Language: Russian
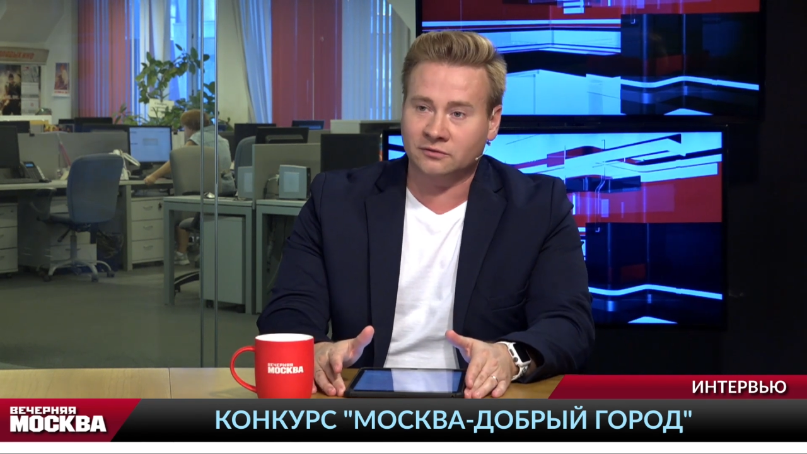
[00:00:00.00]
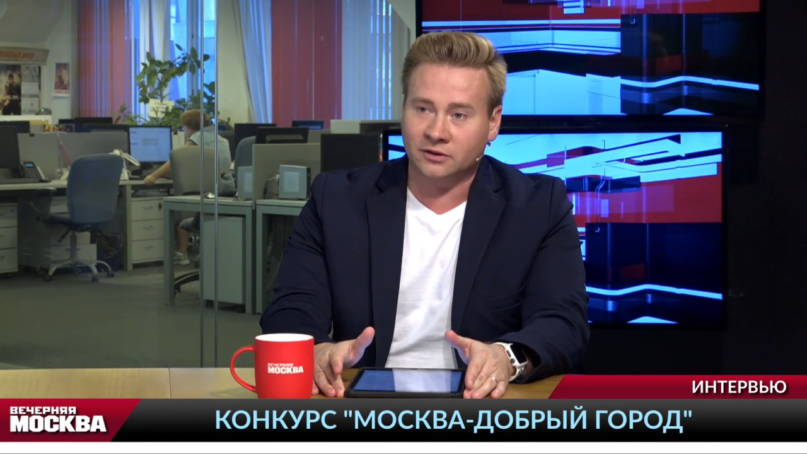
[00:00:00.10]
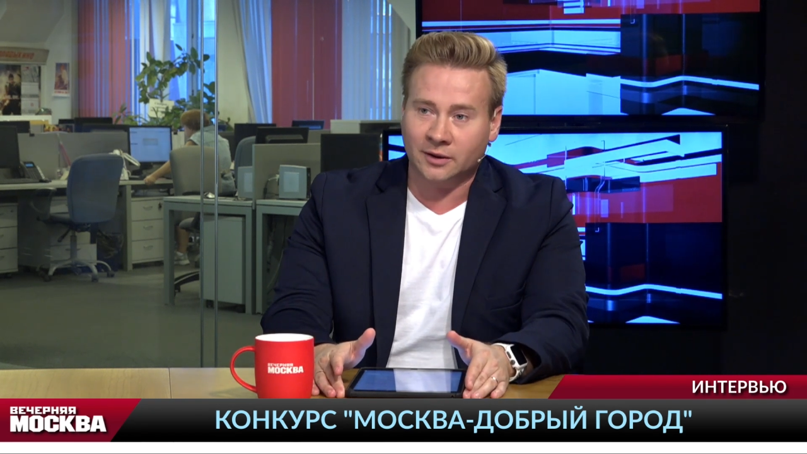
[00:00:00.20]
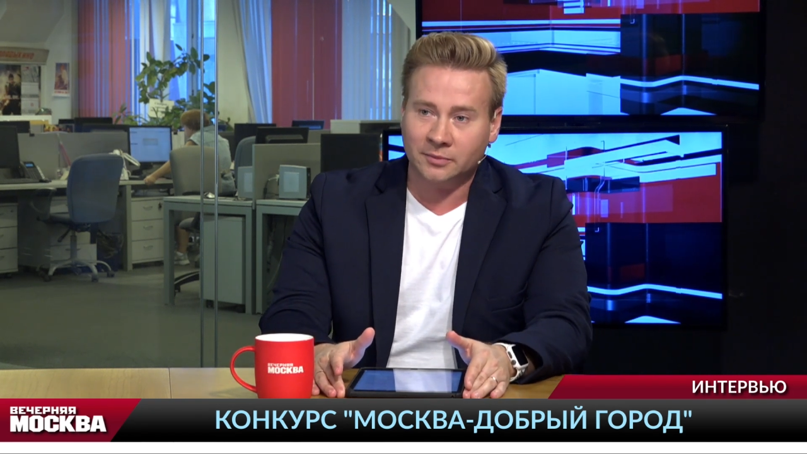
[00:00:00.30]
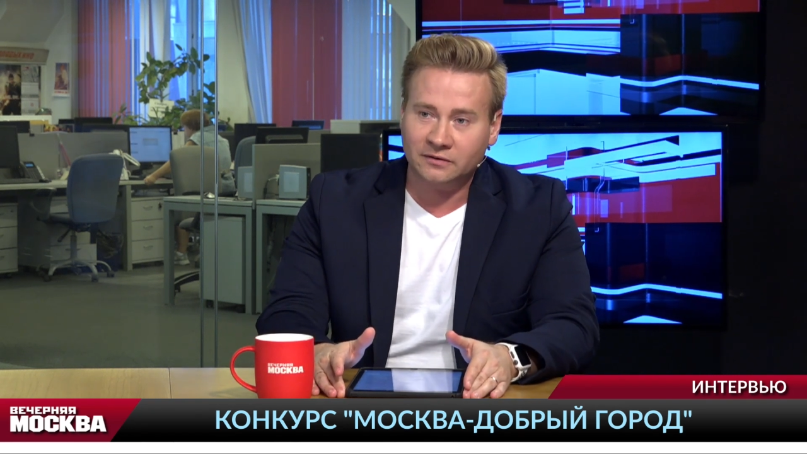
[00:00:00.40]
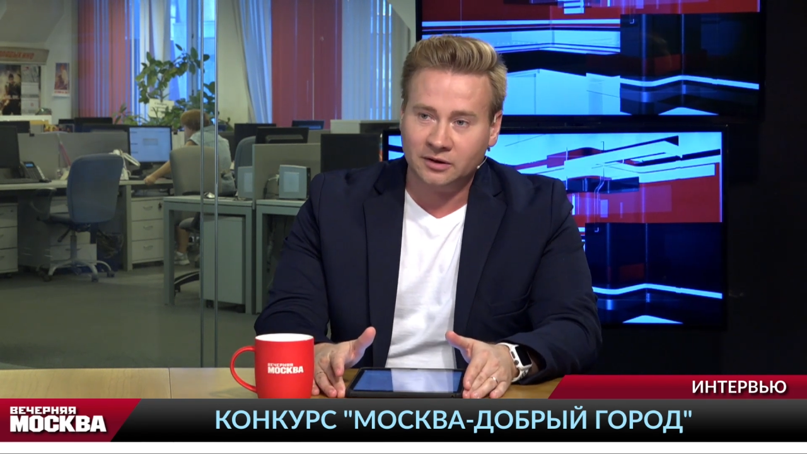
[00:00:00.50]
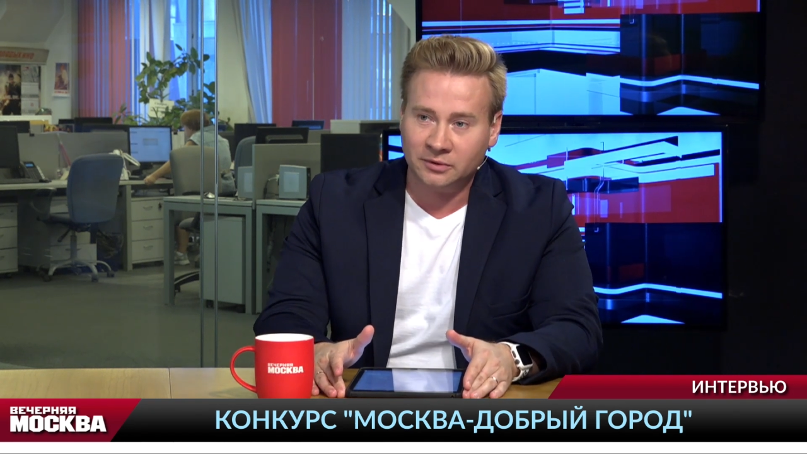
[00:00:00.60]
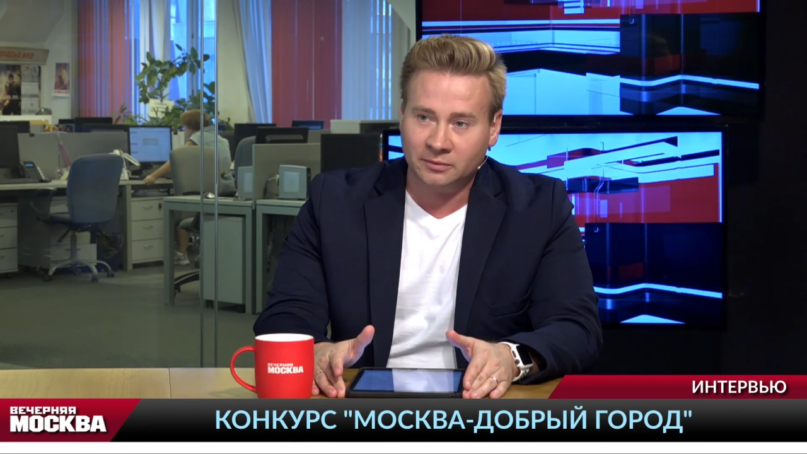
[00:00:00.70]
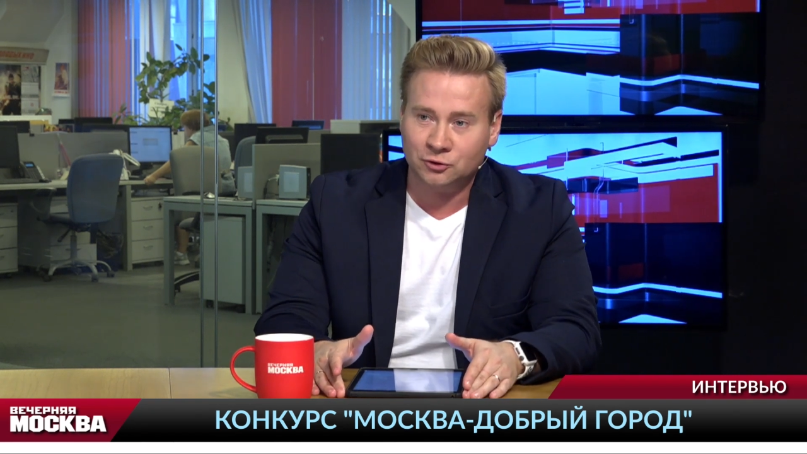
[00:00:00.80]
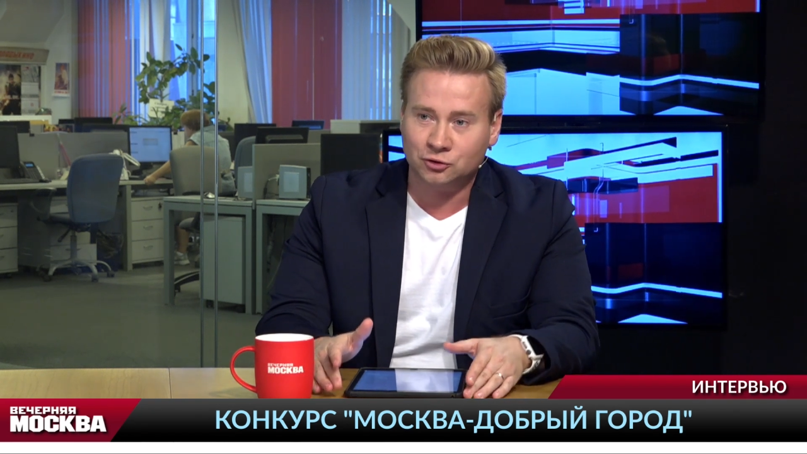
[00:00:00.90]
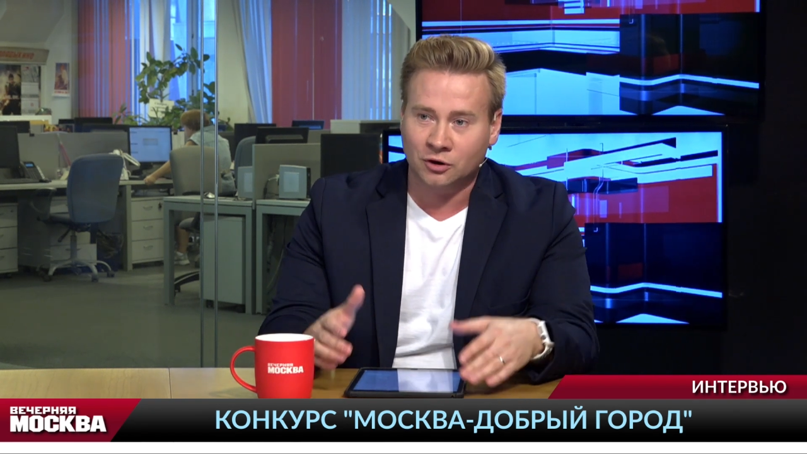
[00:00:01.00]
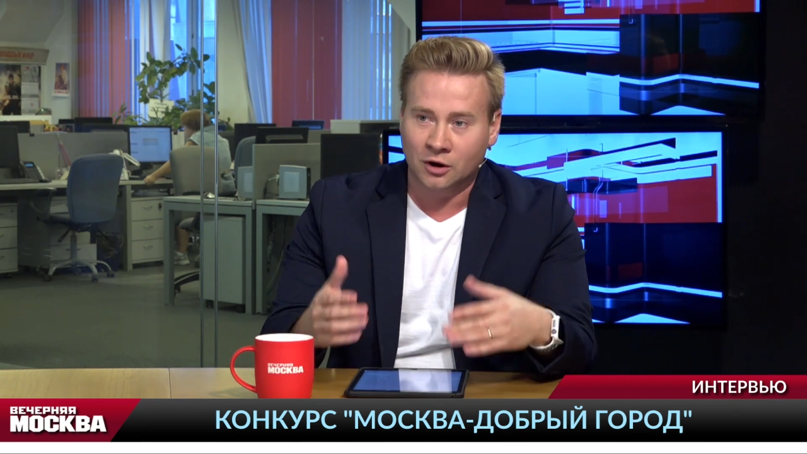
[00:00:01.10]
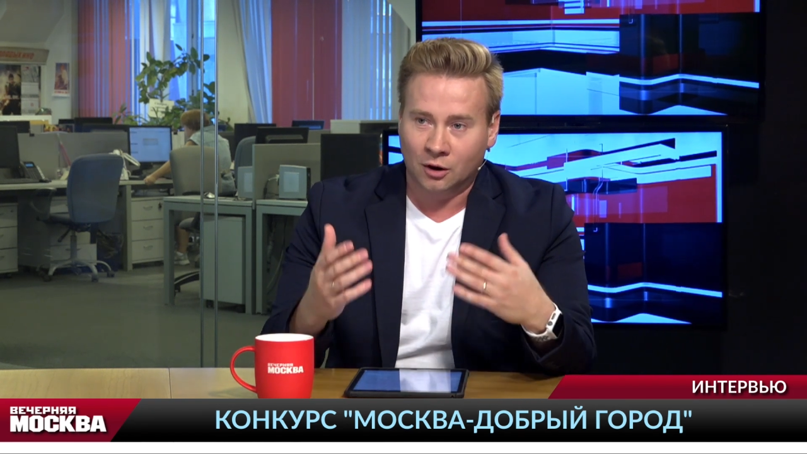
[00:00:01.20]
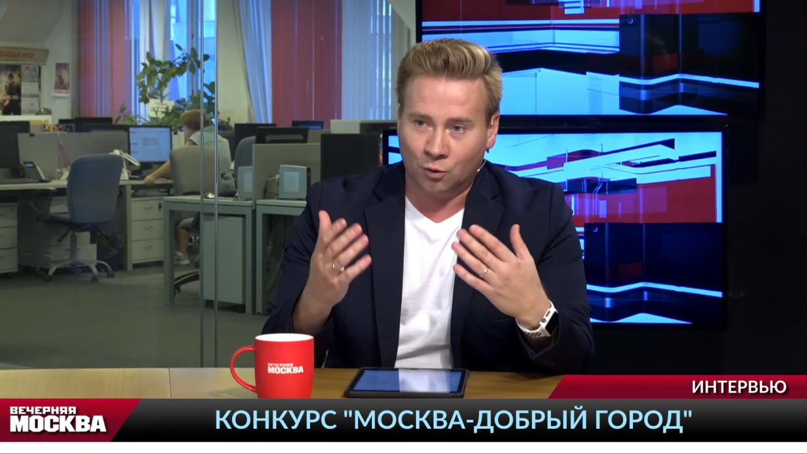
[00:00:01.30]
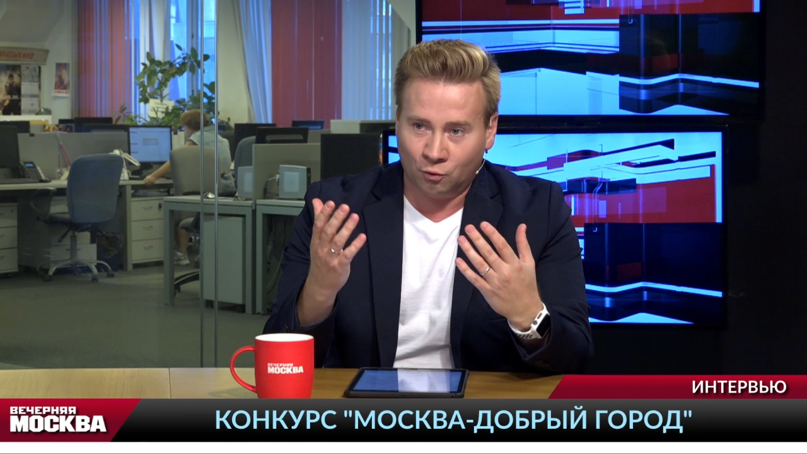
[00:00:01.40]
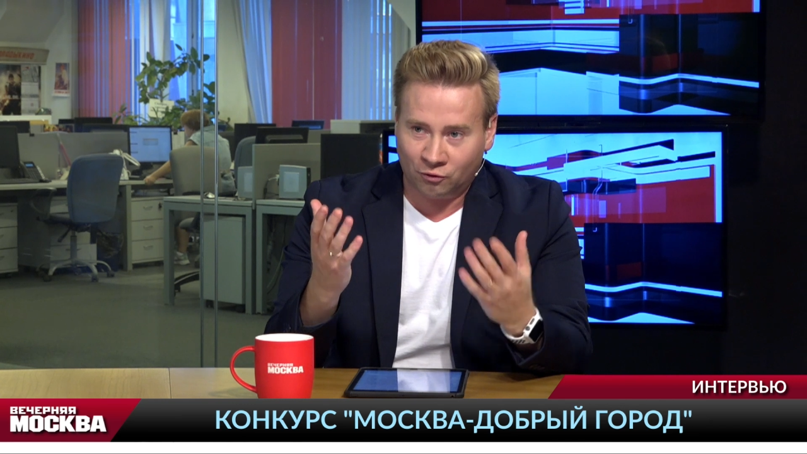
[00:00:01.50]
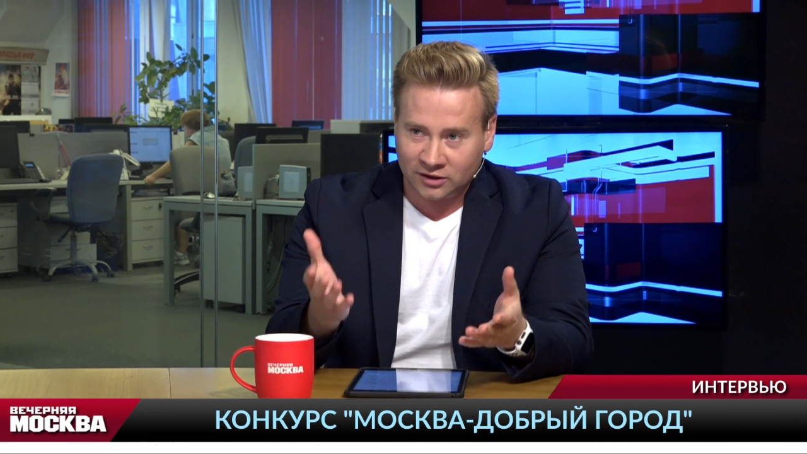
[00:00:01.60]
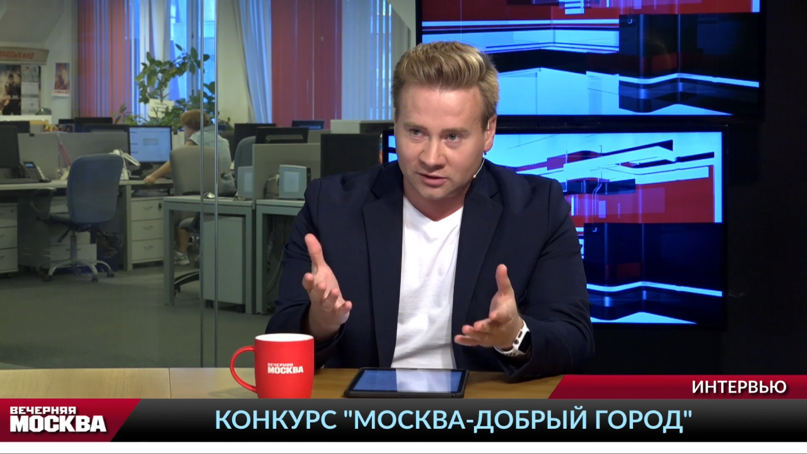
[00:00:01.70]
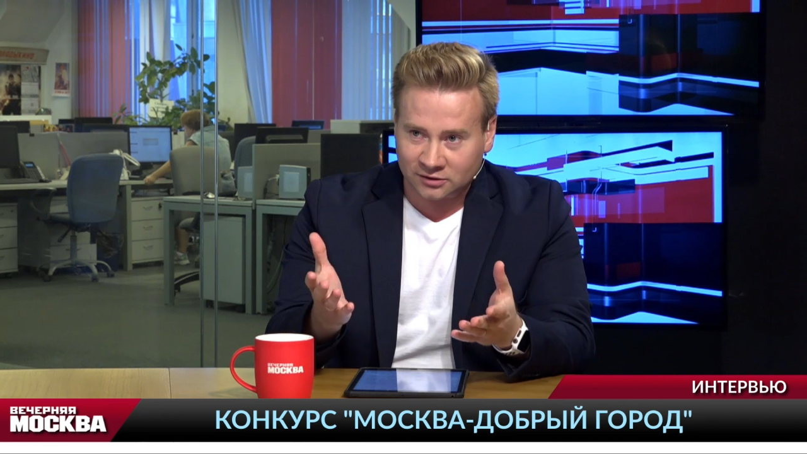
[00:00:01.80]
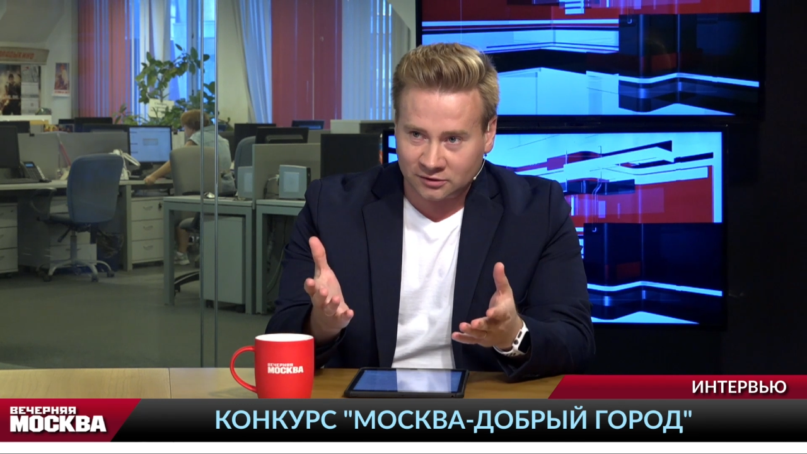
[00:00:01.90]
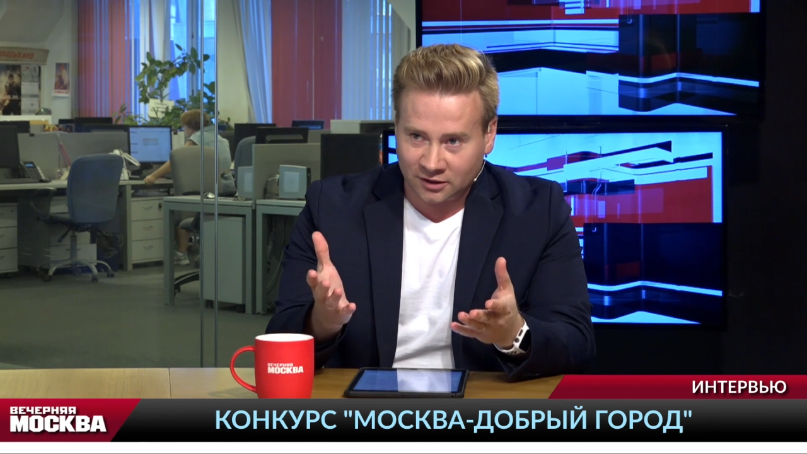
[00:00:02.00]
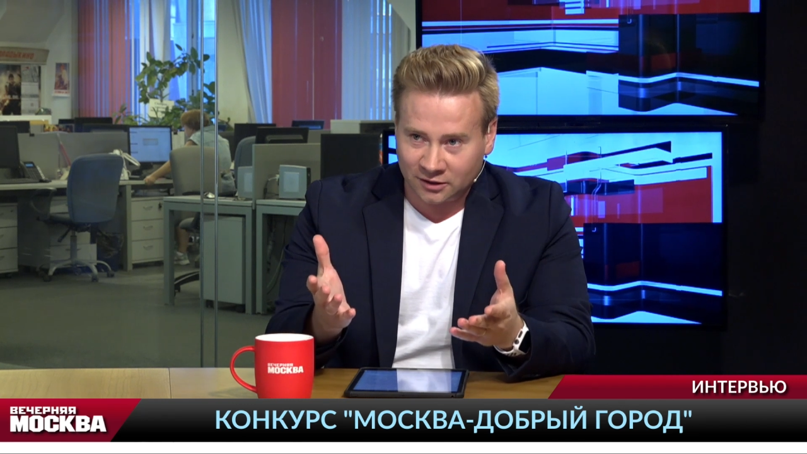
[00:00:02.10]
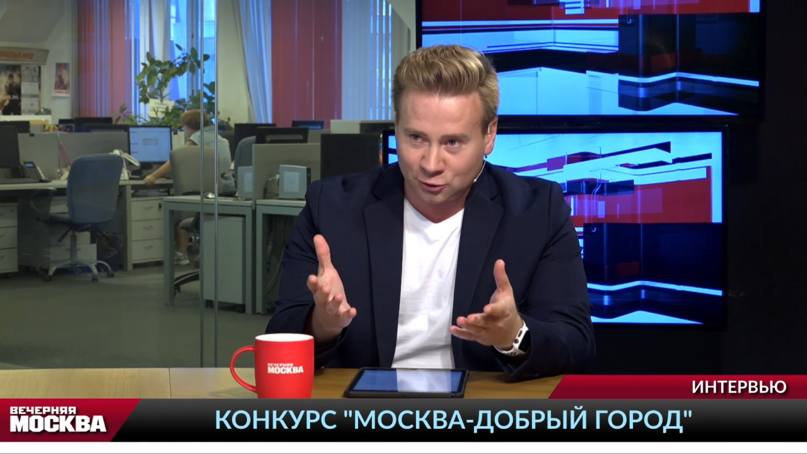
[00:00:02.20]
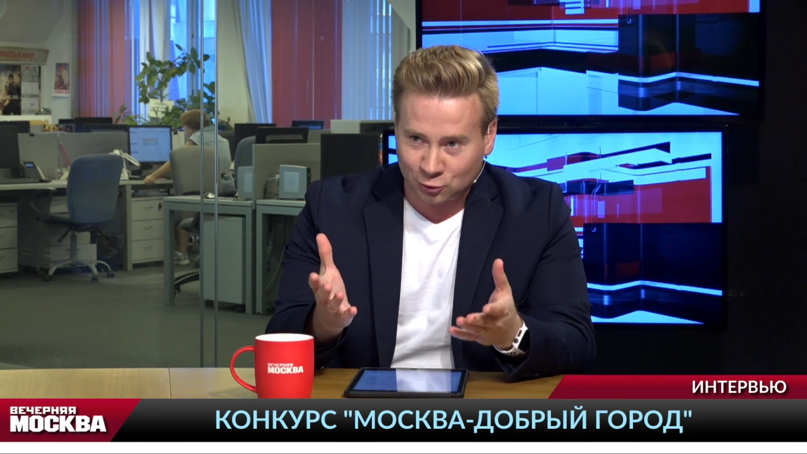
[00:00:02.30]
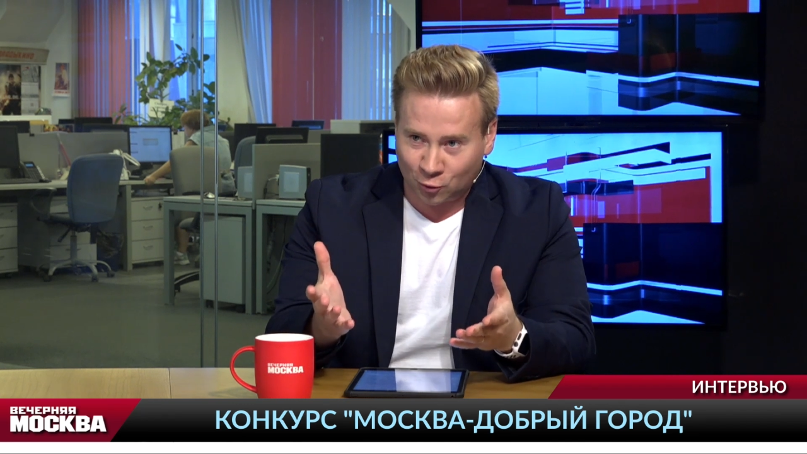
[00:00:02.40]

Иван, я правильно понимаю, что у вас есть